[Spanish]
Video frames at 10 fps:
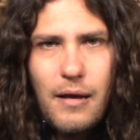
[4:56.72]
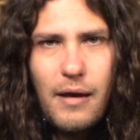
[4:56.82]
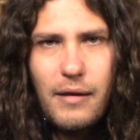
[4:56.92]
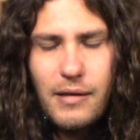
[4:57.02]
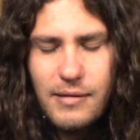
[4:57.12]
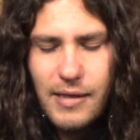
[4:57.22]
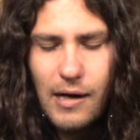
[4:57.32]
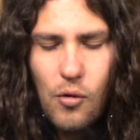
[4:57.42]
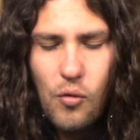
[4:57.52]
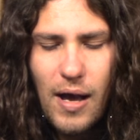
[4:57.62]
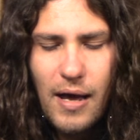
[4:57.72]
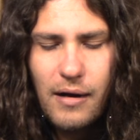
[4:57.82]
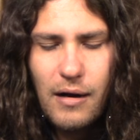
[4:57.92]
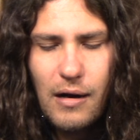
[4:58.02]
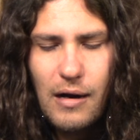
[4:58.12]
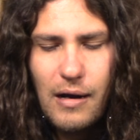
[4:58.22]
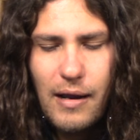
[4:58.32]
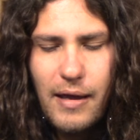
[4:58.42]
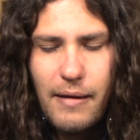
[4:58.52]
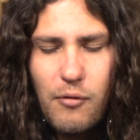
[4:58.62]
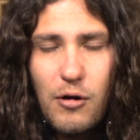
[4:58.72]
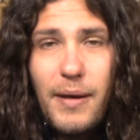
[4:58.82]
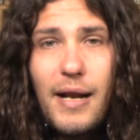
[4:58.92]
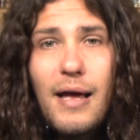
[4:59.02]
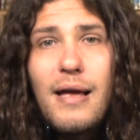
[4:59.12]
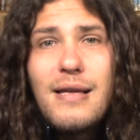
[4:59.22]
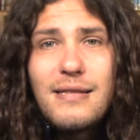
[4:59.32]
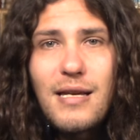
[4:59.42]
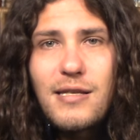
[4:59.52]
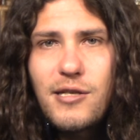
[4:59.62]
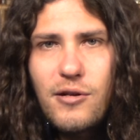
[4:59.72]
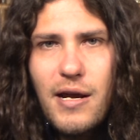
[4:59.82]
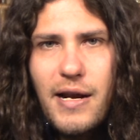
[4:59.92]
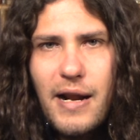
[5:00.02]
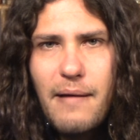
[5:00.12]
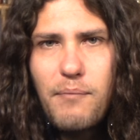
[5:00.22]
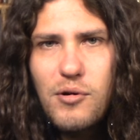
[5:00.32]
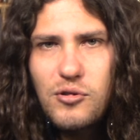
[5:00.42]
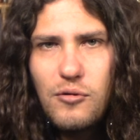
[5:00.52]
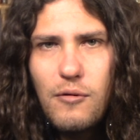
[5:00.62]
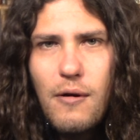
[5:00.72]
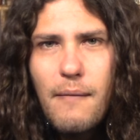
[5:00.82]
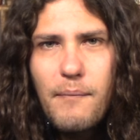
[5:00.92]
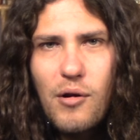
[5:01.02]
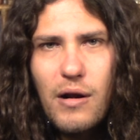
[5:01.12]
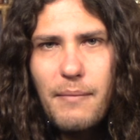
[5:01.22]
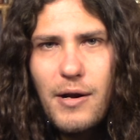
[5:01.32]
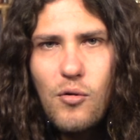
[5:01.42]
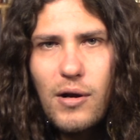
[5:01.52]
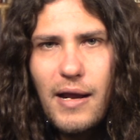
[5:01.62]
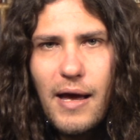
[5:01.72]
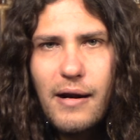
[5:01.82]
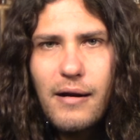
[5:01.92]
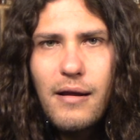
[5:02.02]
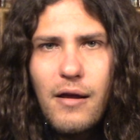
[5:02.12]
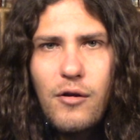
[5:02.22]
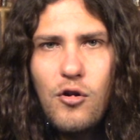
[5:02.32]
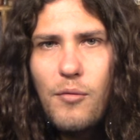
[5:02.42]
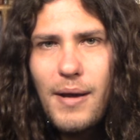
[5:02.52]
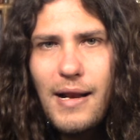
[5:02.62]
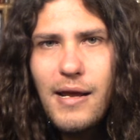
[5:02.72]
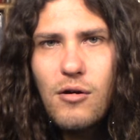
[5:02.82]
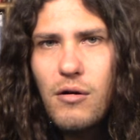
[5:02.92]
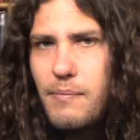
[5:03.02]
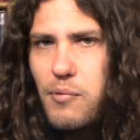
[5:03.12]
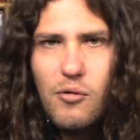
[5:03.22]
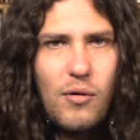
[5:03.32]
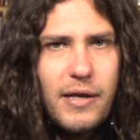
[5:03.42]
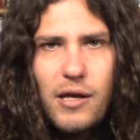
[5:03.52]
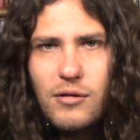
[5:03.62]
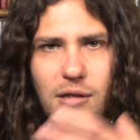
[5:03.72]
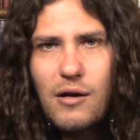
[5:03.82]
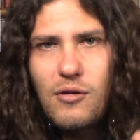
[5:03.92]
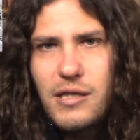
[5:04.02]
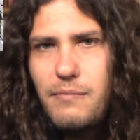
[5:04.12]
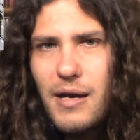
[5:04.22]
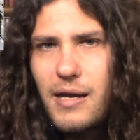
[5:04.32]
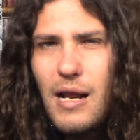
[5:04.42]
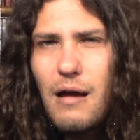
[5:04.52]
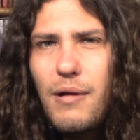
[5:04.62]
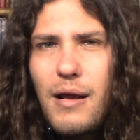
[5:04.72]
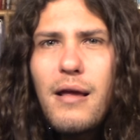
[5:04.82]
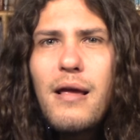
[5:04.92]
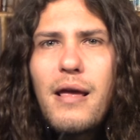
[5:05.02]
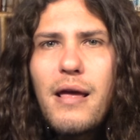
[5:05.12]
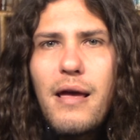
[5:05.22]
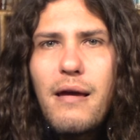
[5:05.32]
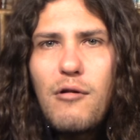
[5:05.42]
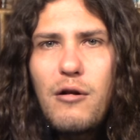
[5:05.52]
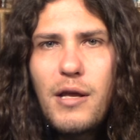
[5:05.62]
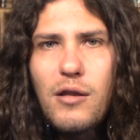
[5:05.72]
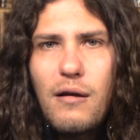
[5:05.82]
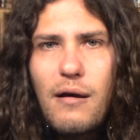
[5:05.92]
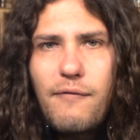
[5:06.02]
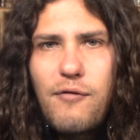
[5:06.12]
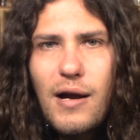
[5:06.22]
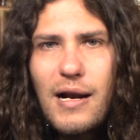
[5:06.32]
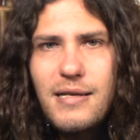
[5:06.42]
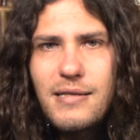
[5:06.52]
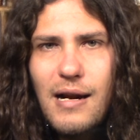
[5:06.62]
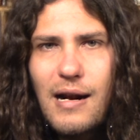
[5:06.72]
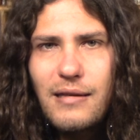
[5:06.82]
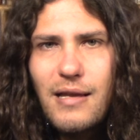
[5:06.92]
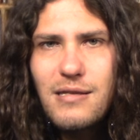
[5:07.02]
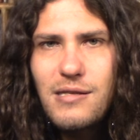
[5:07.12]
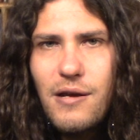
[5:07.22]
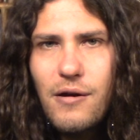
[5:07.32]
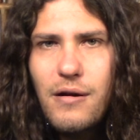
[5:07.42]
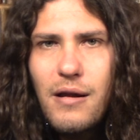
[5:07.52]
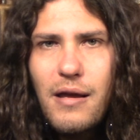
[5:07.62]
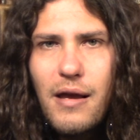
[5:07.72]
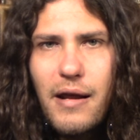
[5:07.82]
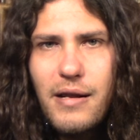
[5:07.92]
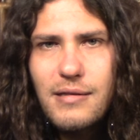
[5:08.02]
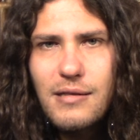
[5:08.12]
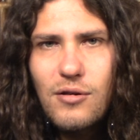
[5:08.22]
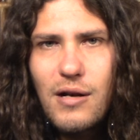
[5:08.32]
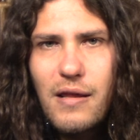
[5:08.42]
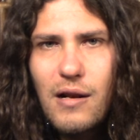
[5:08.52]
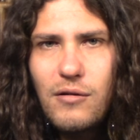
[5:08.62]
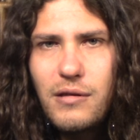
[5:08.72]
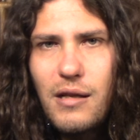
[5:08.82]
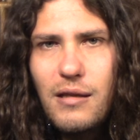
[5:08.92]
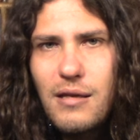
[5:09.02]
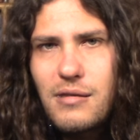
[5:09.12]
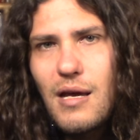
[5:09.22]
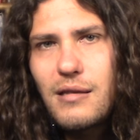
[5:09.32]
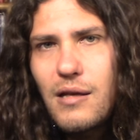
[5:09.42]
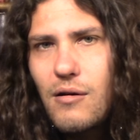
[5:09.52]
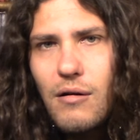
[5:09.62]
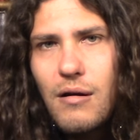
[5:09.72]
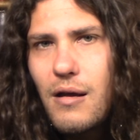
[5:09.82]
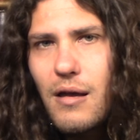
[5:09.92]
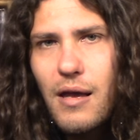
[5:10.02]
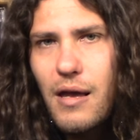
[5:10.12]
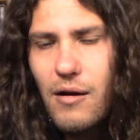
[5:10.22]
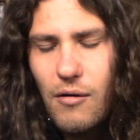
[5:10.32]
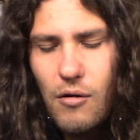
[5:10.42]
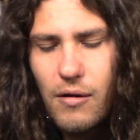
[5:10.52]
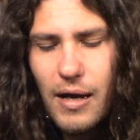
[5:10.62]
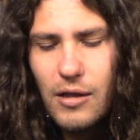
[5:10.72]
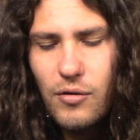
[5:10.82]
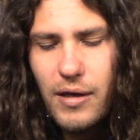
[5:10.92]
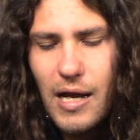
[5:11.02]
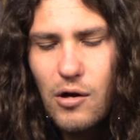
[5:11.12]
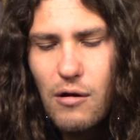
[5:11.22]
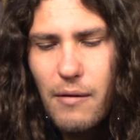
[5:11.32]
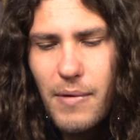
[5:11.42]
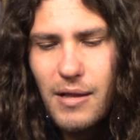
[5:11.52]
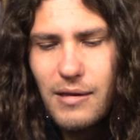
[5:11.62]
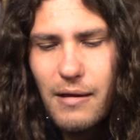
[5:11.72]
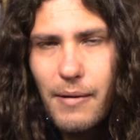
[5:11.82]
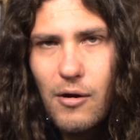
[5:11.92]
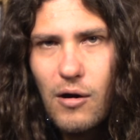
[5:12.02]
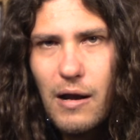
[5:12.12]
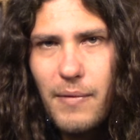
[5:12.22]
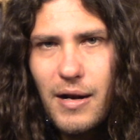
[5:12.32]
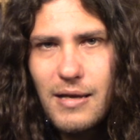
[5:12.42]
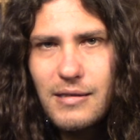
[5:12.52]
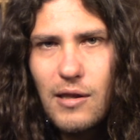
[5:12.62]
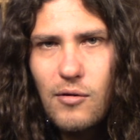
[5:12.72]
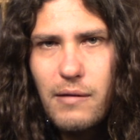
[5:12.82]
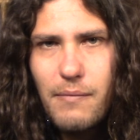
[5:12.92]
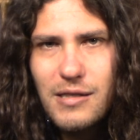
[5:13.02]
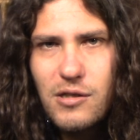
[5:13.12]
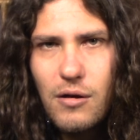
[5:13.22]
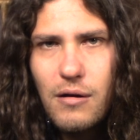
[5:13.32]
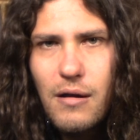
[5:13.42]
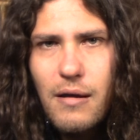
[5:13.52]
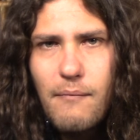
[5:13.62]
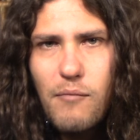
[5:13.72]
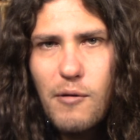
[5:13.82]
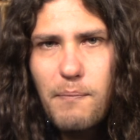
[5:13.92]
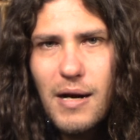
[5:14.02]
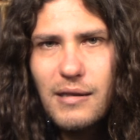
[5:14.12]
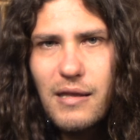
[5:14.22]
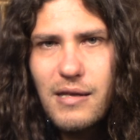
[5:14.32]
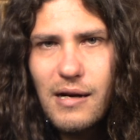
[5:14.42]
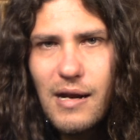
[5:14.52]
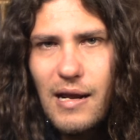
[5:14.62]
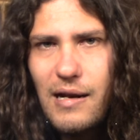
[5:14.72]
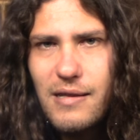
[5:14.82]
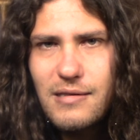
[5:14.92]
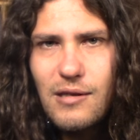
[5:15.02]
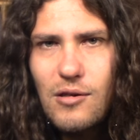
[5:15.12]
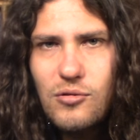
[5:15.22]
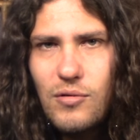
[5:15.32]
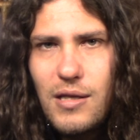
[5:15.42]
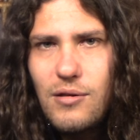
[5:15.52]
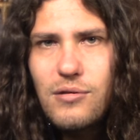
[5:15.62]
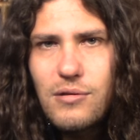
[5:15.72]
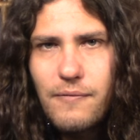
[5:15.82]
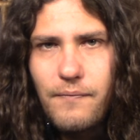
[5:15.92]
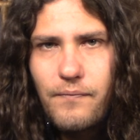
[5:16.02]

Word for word: En tercer lugar, eh, volver a sancionar a Irán por su programa nuclear novélico y por cualquier otra cosa imaginable, eh, volviendo a focalizar la atención en esa zona del continente asiático, eh, colocando a Irán nuevamente bajo la amenaza de una invasión por parte de Israel y de Estados Unidos.